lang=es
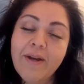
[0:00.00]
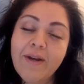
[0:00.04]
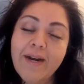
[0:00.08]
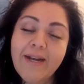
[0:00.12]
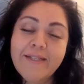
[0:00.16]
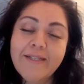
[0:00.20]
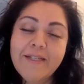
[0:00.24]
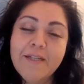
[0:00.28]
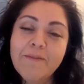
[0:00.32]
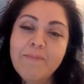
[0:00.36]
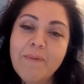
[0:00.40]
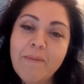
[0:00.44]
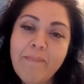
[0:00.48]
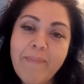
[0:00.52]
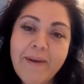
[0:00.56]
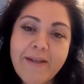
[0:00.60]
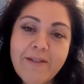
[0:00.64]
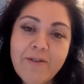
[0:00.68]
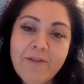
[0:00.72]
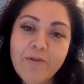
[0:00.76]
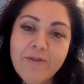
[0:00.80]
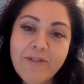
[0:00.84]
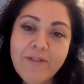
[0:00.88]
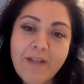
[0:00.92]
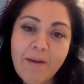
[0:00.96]
Gracias,
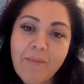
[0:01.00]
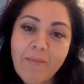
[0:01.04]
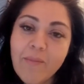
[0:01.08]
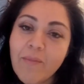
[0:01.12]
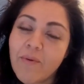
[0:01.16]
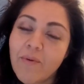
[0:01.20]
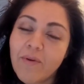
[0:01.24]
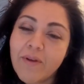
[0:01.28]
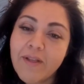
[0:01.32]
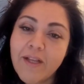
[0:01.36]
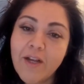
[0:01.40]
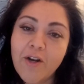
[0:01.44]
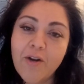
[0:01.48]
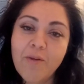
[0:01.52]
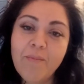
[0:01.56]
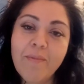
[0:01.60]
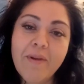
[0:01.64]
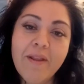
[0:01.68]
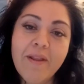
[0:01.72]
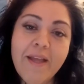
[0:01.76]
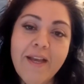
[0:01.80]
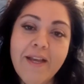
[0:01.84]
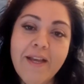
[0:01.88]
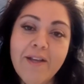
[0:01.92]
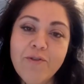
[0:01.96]
papás, los amo en el
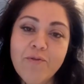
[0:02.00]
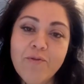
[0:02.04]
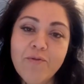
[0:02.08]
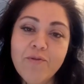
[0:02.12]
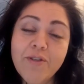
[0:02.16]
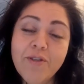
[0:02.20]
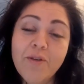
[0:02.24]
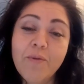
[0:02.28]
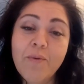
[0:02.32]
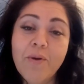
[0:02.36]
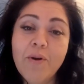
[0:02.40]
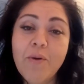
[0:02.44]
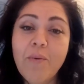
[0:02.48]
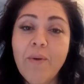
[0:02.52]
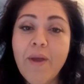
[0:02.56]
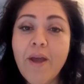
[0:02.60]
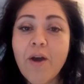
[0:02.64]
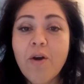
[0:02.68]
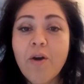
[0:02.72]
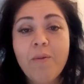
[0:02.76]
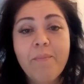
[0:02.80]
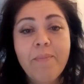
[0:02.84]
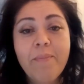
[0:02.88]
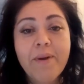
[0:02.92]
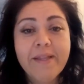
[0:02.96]
nombre de Jesús. Y bueno, voy
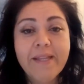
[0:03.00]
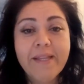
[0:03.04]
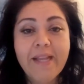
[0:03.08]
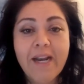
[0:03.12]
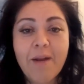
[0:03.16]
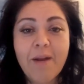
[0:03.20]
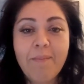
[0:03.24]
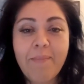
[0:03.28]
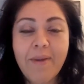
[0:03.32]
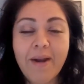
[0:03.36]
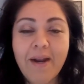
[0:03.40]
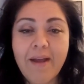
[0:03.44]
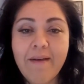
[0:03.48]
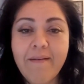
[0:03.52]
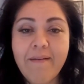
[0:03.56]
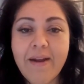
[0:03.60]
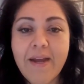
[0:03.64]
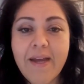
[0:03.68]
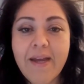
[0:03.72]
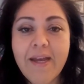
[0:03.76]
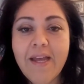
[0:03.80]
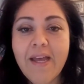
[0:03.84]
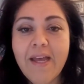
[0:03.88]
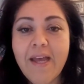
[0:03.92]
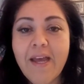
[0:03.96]
a compartir la palabra
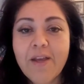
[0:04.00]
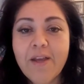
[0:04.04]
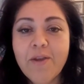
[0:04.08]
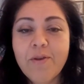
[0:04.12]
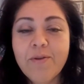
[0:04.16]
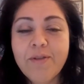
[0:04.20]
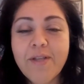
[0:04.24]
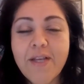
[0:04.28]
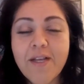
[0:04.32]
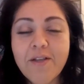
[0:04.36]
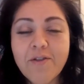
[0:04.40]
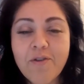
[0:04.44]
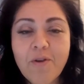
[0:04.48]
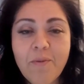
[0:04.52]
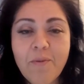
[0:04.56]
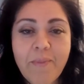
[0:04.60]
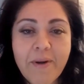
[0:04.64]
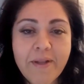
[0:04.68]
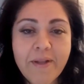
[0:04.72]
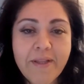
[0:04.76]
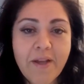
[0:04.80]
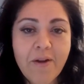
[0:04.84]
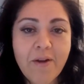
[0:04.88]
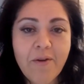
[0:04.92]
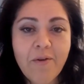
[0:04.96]
que ustedes
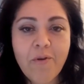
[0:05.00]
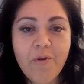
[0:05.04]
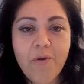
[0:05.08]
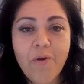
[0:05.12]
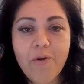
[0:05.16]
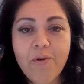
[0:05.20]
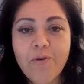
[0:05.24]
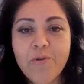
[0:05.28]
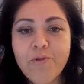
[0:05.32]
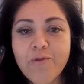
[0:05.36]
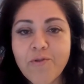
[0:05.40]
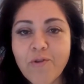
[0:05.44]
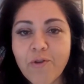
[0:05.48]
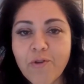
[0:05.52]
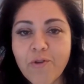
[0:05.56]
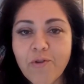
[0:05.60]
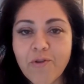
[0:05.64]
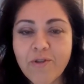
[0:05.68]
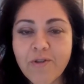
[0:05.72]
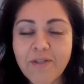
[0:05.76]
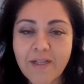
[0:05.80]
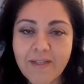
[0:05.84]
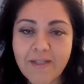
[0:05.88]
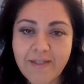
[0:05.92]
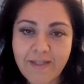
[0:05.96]
compartieron con
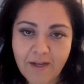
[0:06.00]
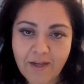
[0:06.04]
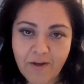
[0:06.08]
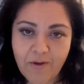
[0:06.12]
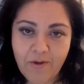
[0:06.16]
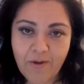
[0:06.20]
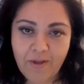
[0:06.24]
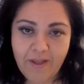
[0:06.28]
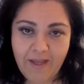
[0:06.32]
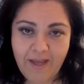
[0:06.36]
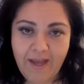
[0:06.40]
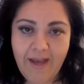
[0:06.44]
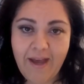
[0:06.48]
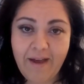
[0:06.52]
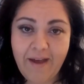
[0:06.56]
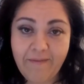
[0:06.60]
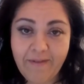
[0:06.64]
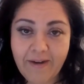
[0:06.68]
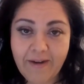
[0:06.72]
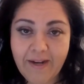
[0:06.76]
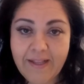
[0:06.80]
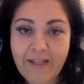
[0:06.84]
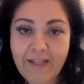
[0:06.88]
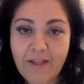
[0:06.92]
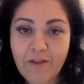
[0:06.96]
nosotros el 5 de
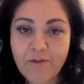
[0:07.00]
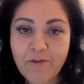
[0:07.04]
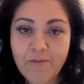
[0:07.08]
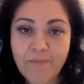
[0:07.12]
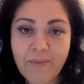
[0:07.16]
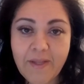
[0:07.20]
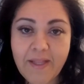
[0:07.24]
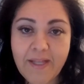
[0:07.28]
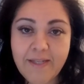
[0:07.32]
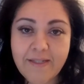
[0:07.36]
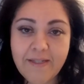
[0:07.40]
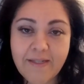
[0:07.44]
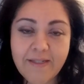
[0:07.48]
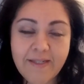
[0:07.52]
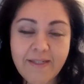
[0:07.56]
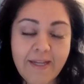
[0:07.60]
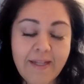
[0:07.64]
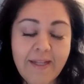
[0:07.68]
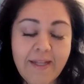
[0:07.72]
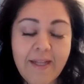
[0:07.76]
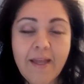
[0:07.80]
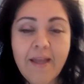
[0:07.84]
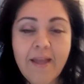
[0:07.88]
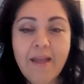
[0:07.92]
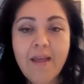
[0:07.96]
abril de
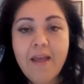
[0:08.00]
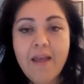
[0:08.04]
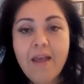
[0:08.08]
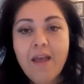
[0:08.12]
2017.